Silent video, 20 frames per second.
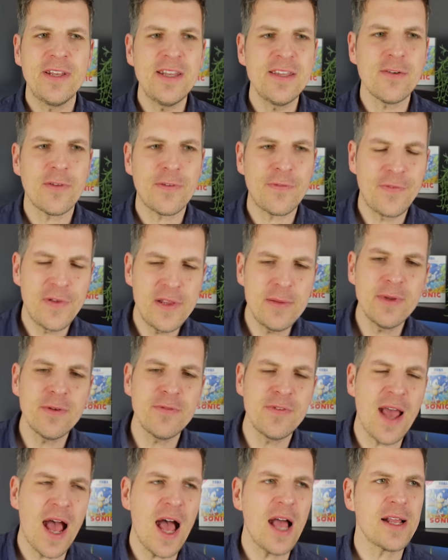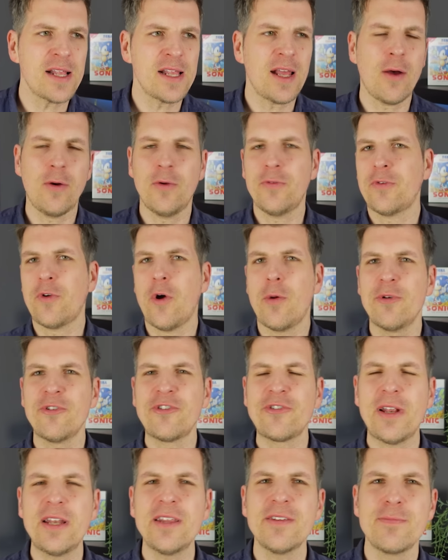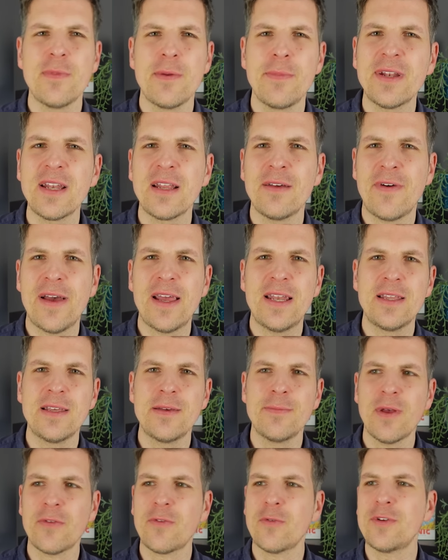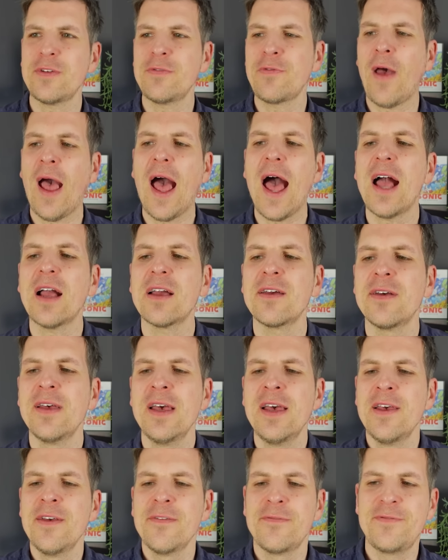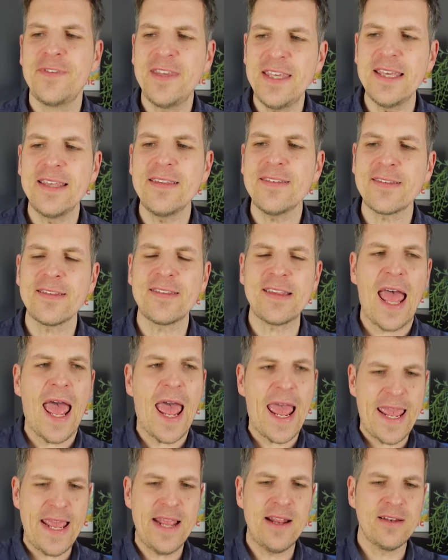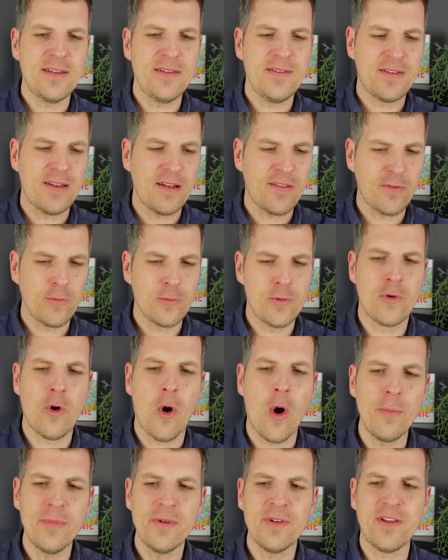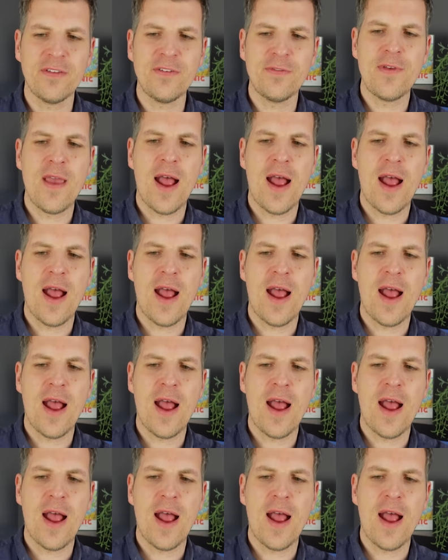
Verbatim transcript: Wenn ich aus Filmen wie Ariel rauskomme, stelle ich mir mittlerweile immer so die Frage, wie ist es eigentlich dazu gekommen, dass